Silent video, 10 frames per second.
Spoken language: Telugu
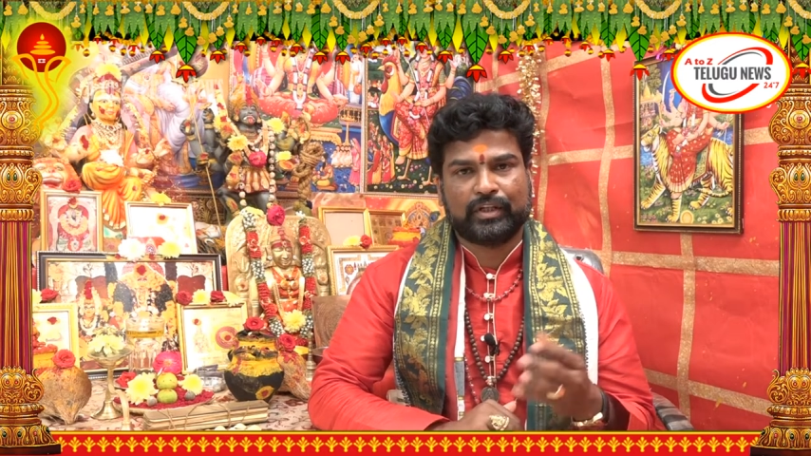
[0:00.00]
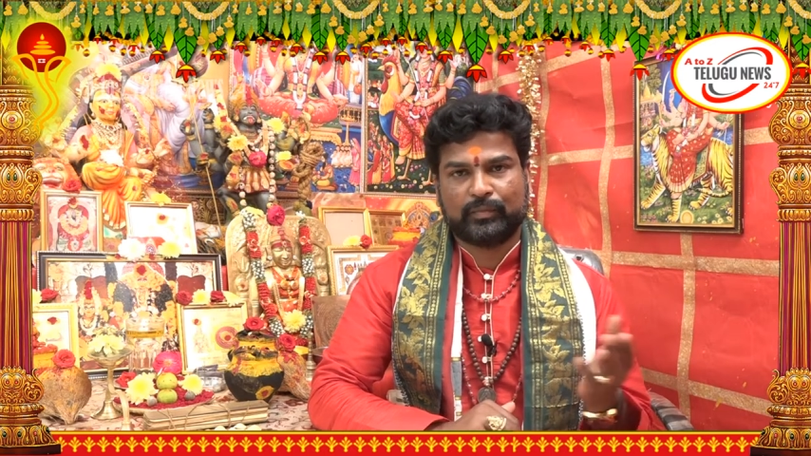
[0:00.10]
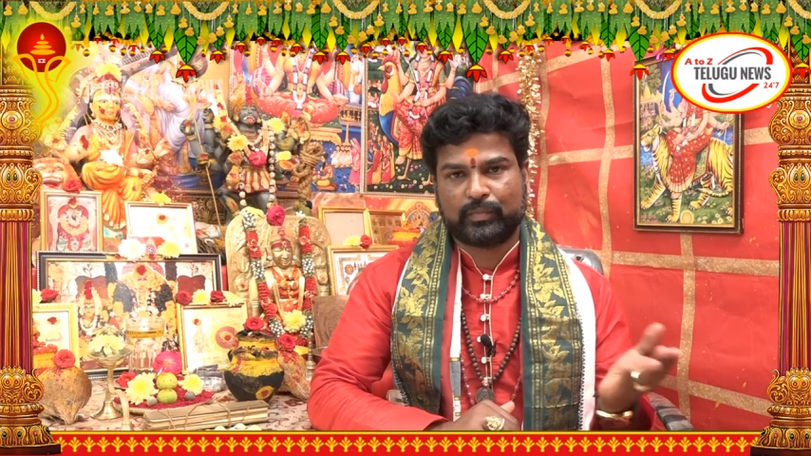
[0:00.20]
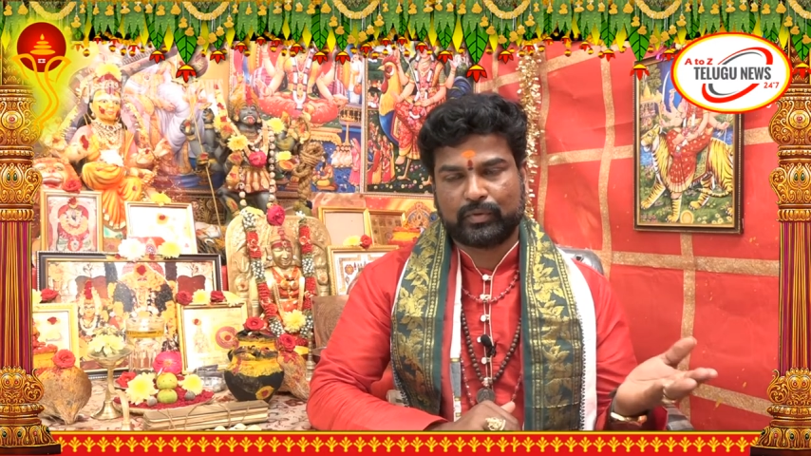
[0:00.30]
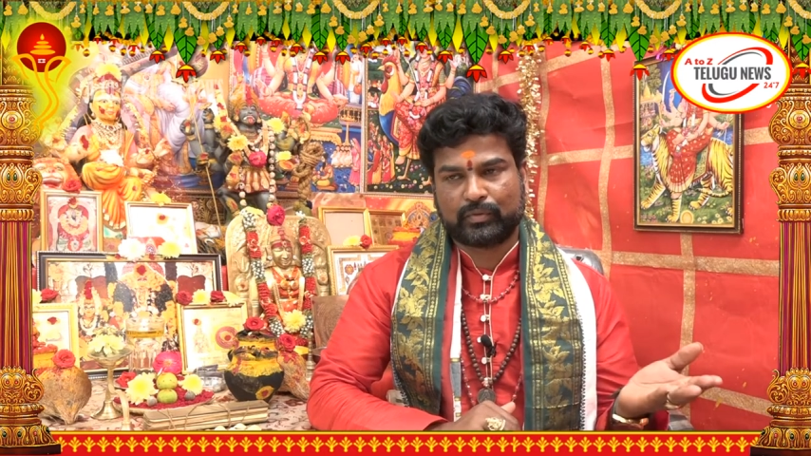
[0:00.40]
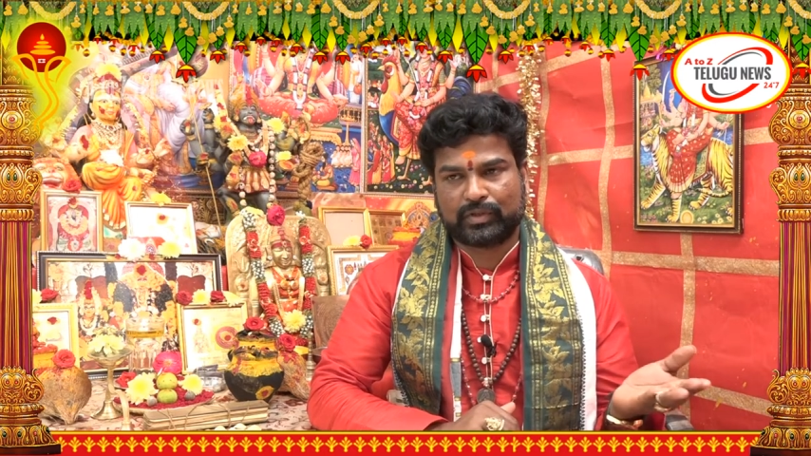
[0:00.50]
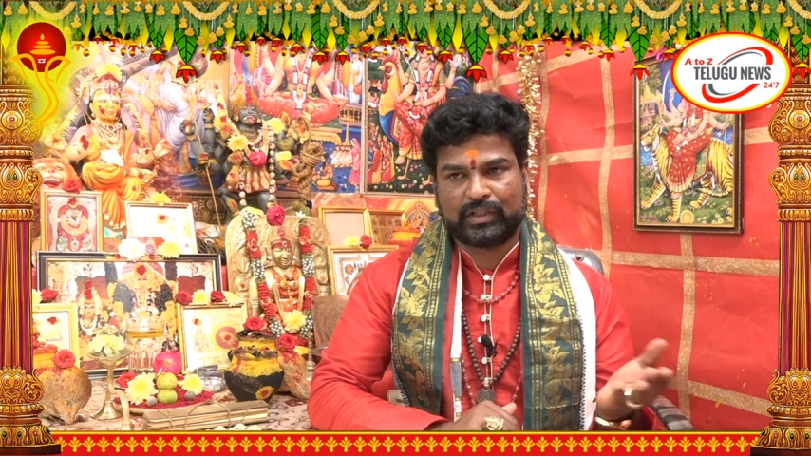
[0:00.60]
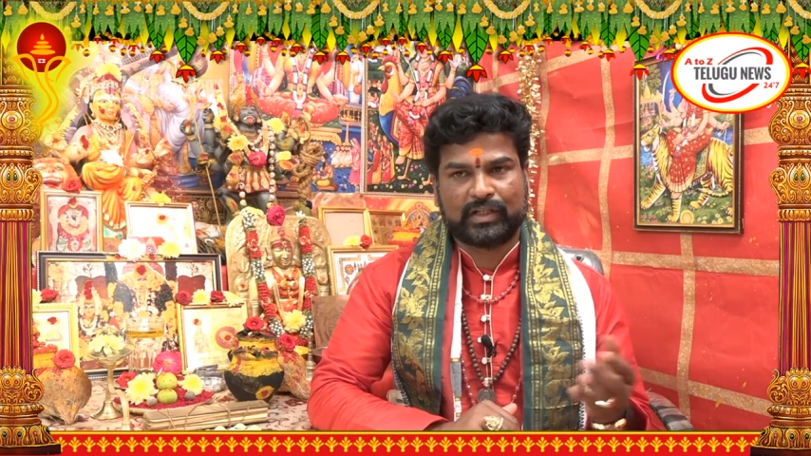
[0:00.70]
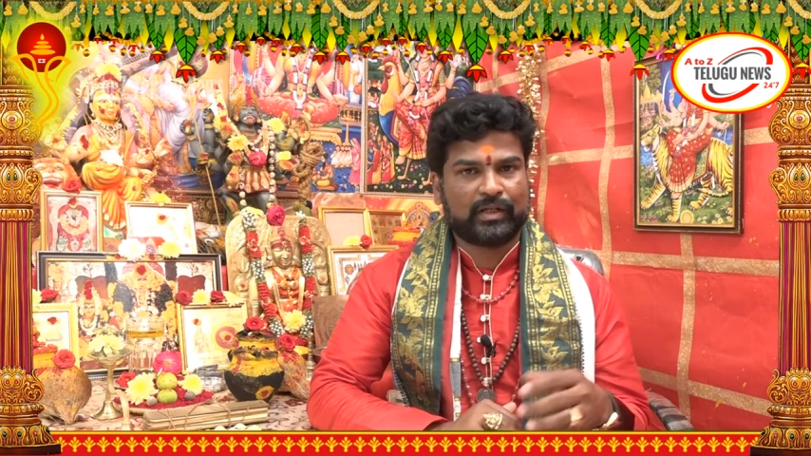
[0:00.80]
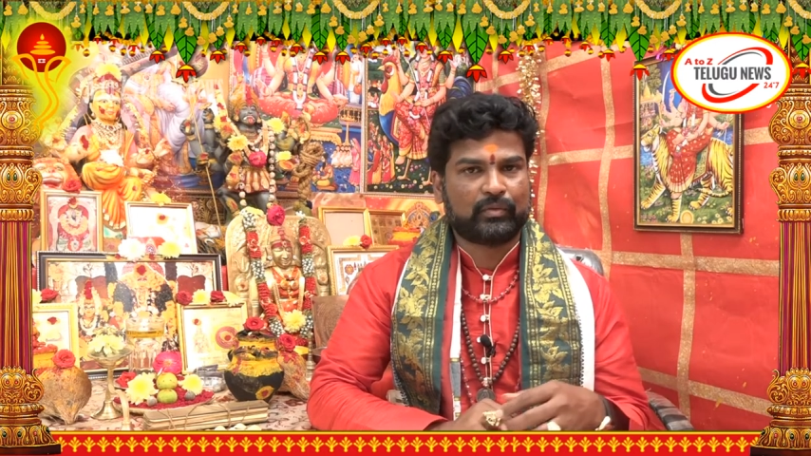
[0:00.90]
ఇప్పుడు కొత్త
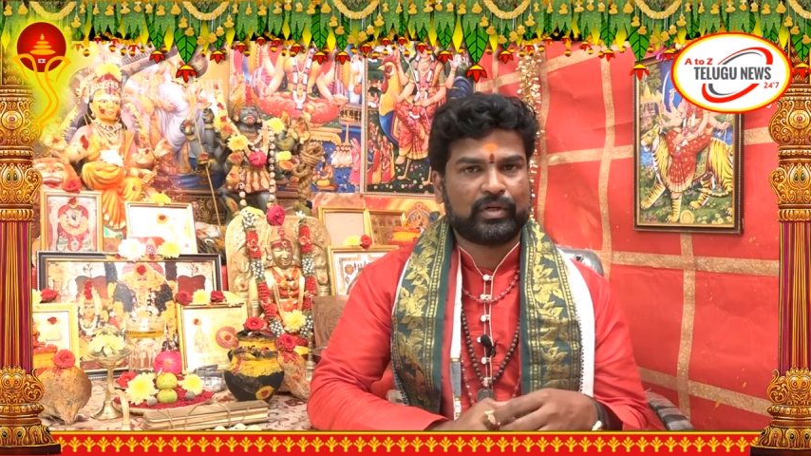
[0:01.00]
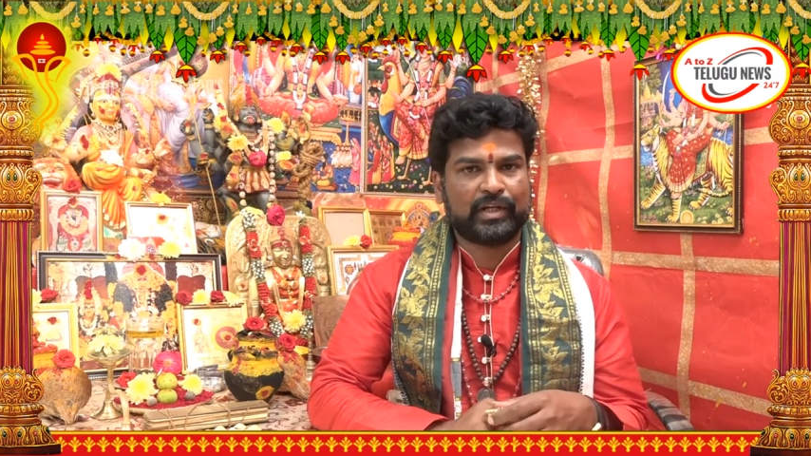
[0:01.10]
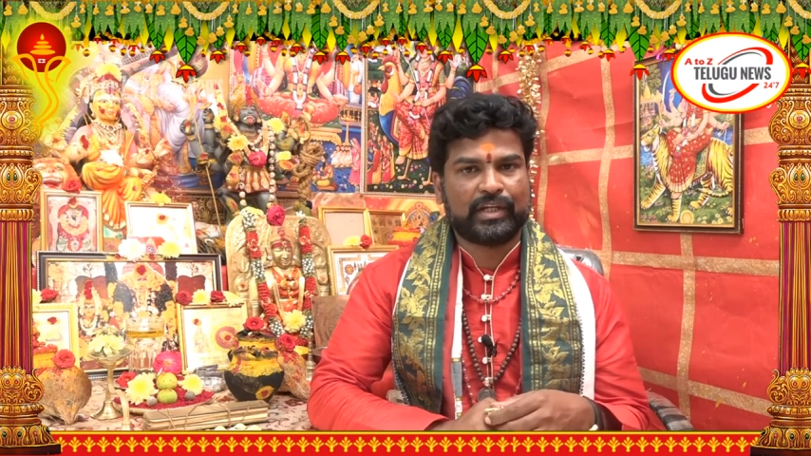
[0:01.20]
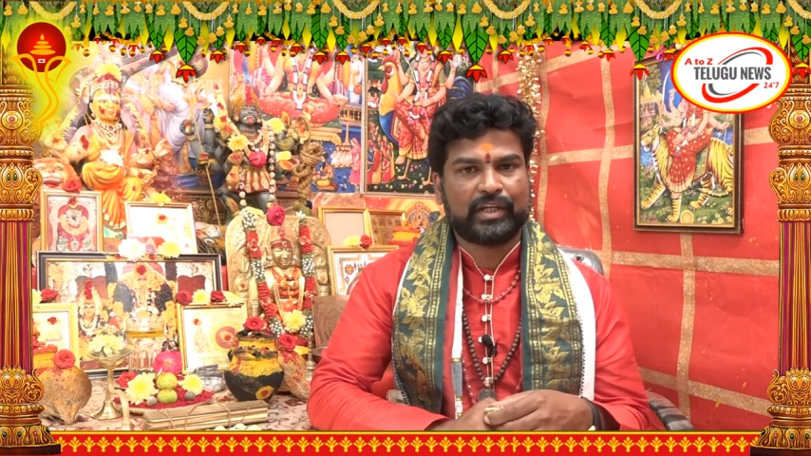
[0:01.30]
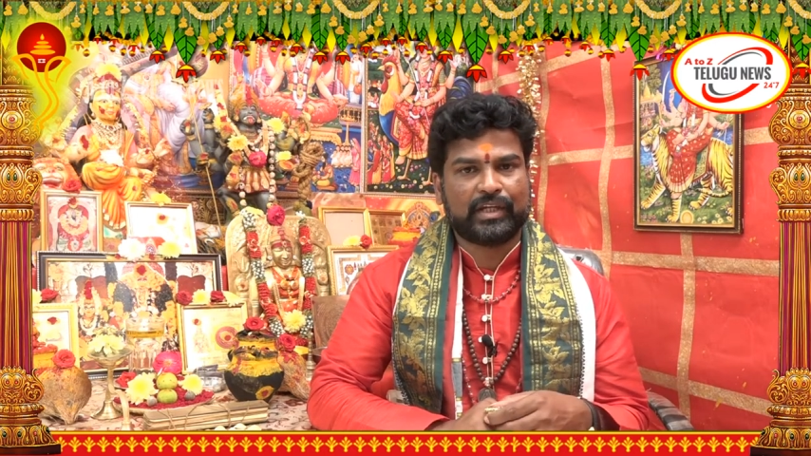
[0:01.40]
కొన్ని